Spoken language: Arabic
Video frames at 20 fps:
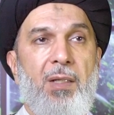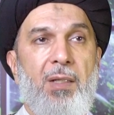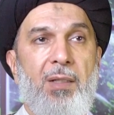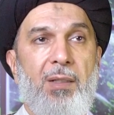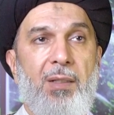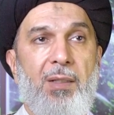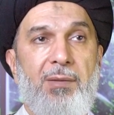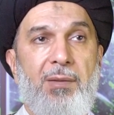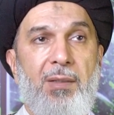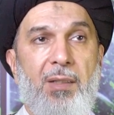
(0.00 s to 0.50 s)

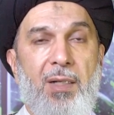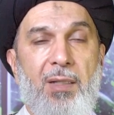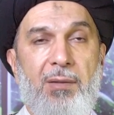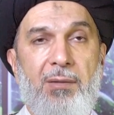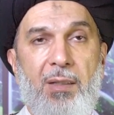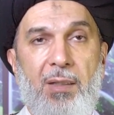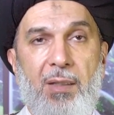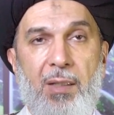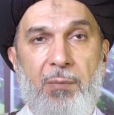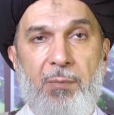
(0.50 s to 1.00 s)
التي
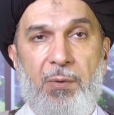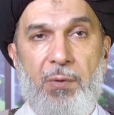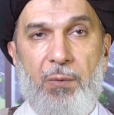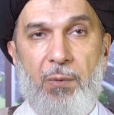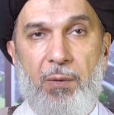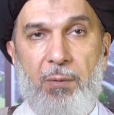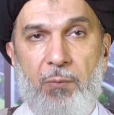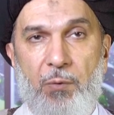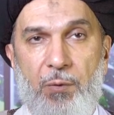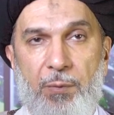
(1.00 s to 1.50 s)
قتل
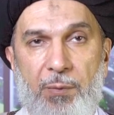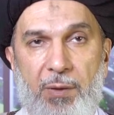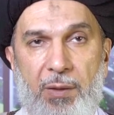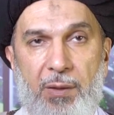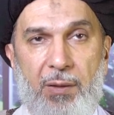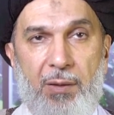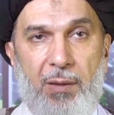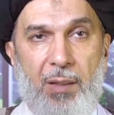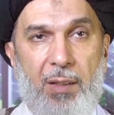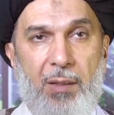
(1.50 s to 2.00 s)
أمير
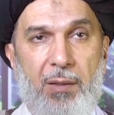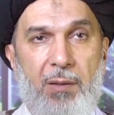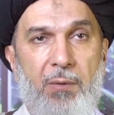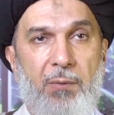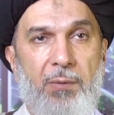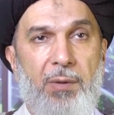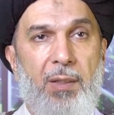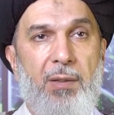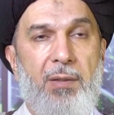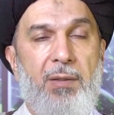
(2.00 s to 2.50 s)
المؤمنين علي
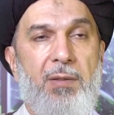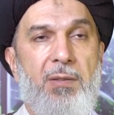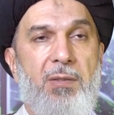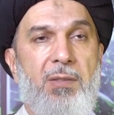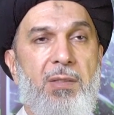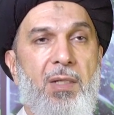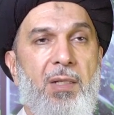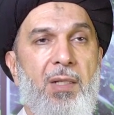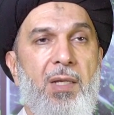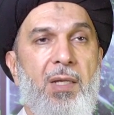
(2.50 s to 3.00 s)
عليه
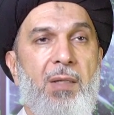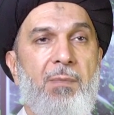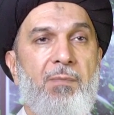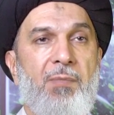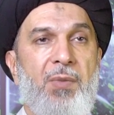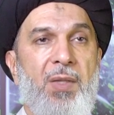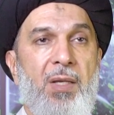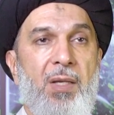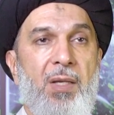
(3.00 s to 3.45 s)
السلام